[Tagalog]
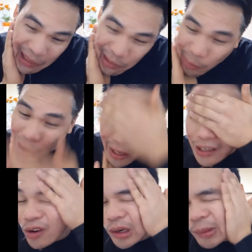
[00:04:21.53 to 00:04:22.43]
kumakain
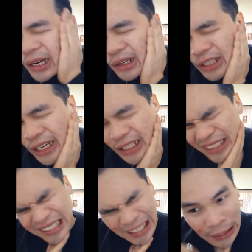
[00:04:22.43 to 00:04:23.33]
ako ng mga kunyari
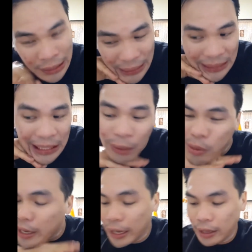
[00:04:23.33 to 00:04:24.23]

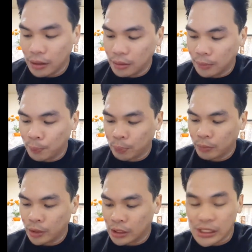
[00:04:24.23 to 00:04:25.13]
dalawang egg
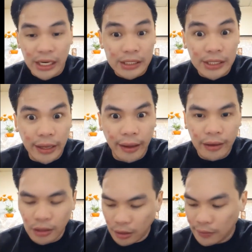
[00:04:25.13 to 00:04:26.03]
kasi the next day egg